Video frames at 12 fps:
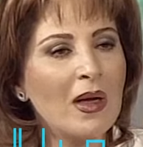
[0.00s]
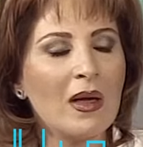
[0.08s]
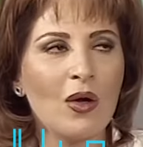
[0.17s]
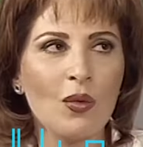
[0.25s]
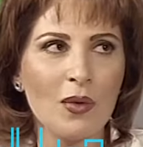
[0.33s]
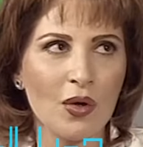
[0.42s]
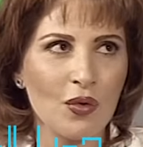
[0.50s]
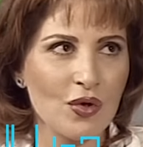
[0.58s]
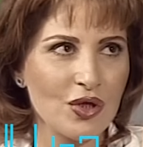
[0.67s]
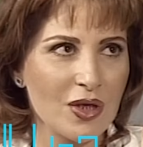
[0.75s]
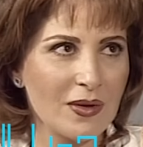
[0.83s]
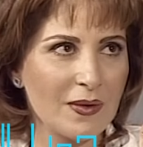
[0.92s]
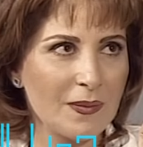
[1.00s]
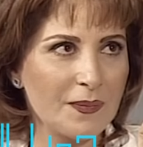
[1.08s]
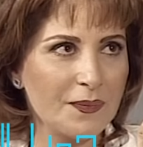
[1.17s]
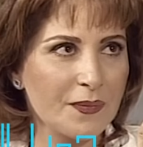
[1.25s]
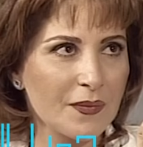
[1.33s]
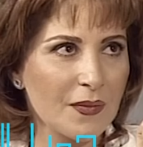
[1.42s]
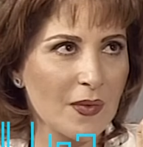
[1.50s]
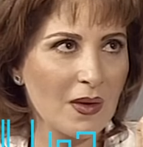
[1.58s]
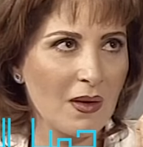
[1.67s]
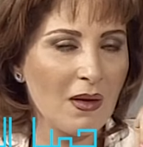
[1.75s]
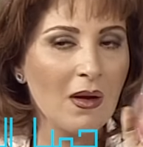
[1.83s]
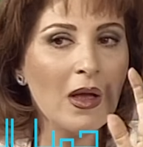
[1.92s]
مع عمر خورشيد آه.
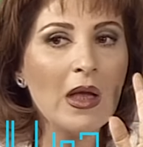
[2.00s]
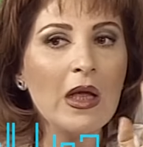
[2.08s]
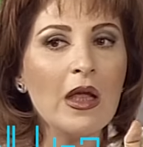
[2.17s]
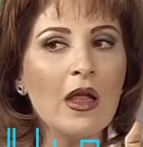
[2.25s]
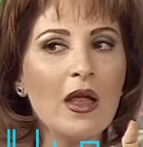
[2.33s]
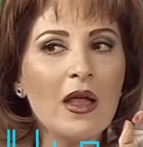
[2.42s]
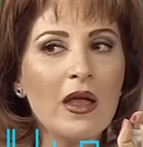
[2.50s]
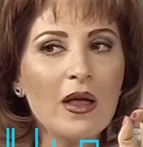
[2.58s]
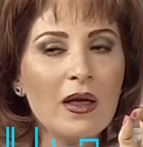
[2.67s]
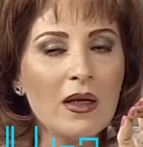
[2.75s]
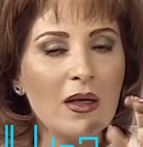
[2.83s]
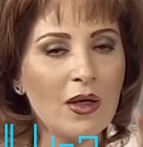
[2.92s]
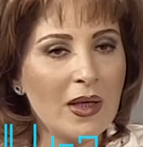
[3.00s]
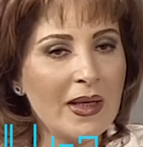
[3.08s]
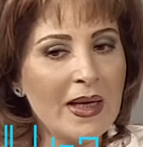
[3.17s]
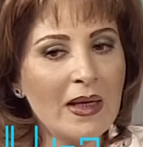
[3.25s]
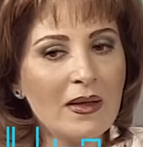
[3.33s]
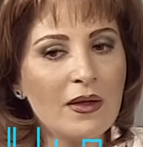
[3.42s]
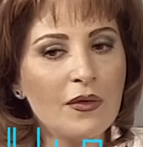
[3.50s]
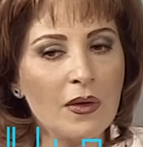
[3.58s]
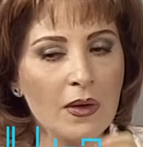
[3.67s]
آه. آه هناك